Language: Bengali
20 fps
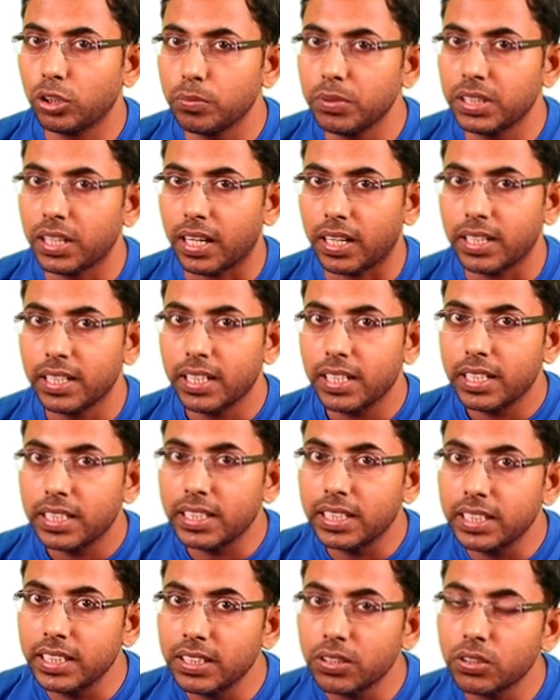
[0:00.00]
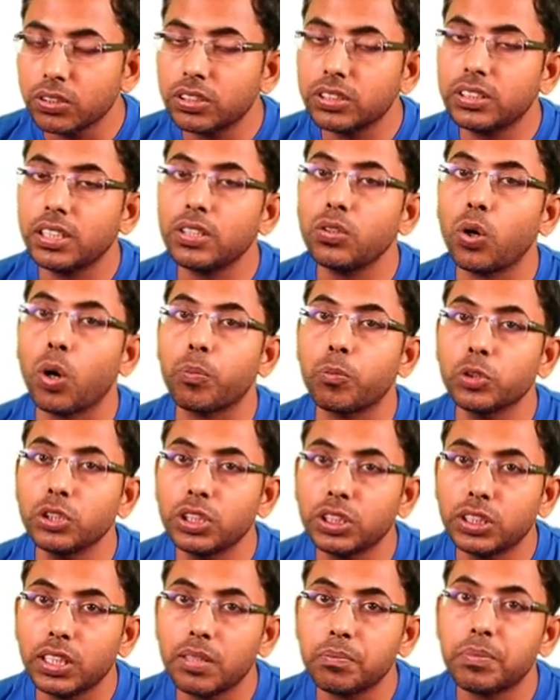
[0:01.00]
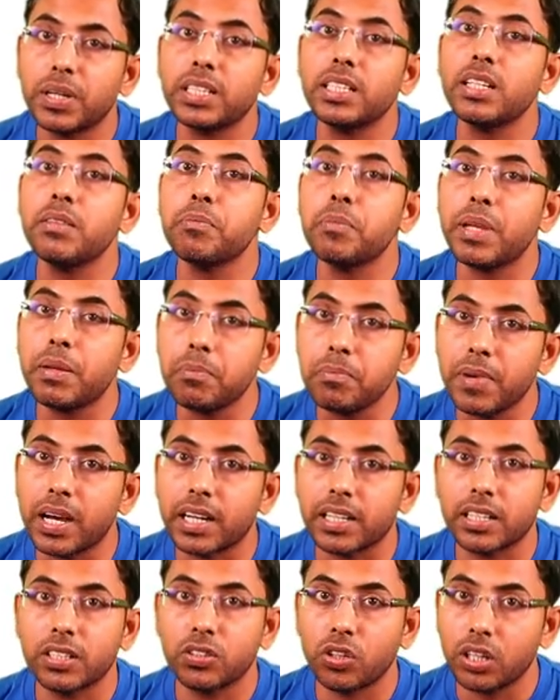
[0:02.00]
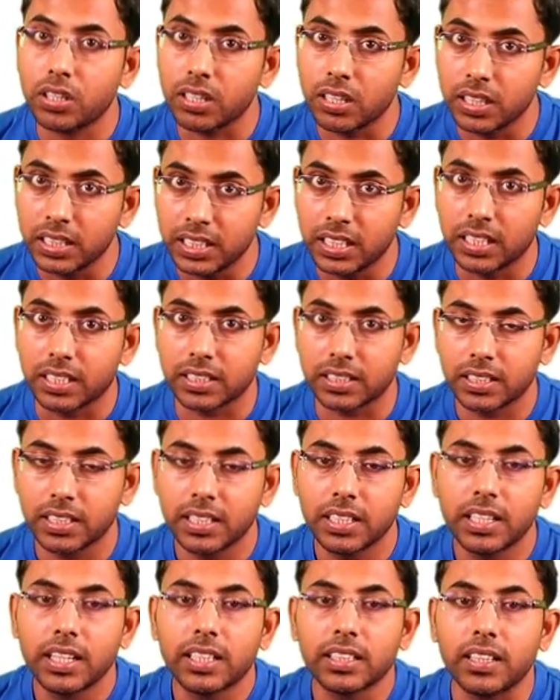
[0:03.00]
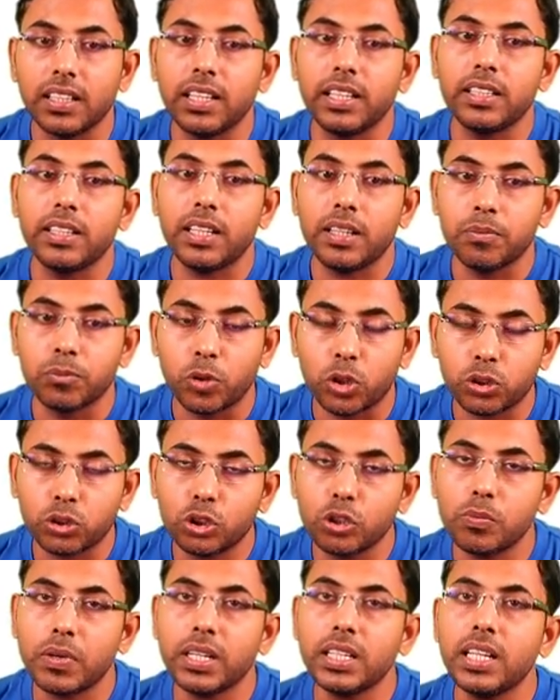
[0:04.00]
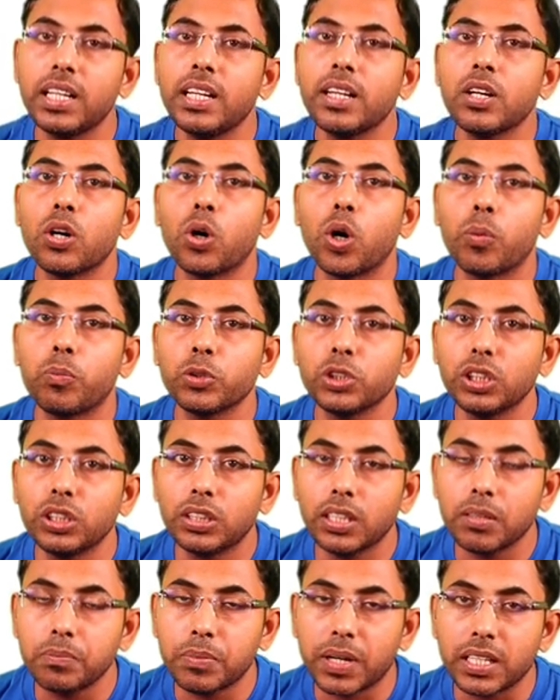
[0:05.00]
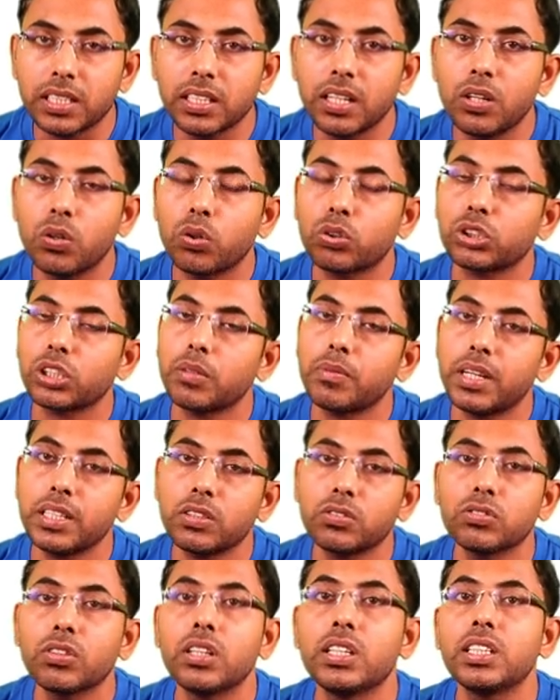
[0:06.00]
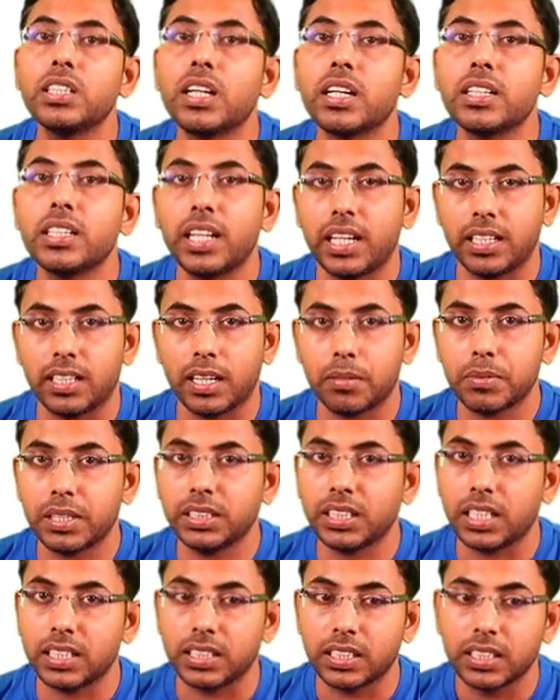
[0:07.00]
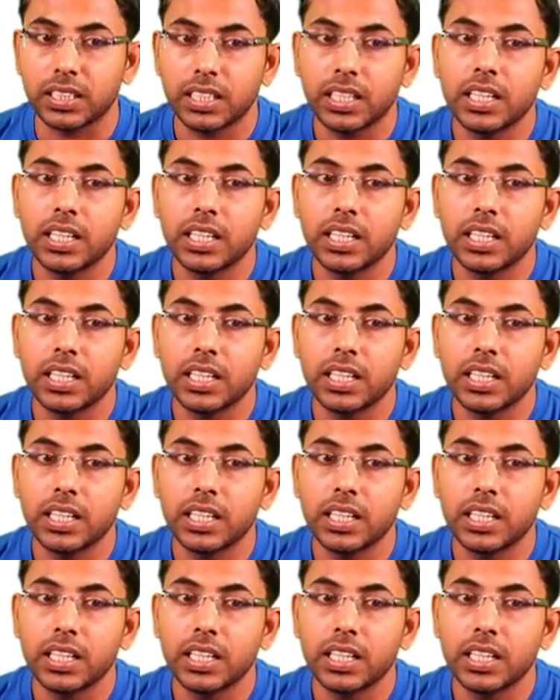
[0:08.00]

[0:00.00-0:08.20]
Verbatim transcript: একদমই না ইনি হচ্ছেন অপোজিশন পার্টির মেম্বার নট লিডার বর্তমানে অপোজিশন পার্টির লোকসভায় কোনো লিডার নেই আমরা জানি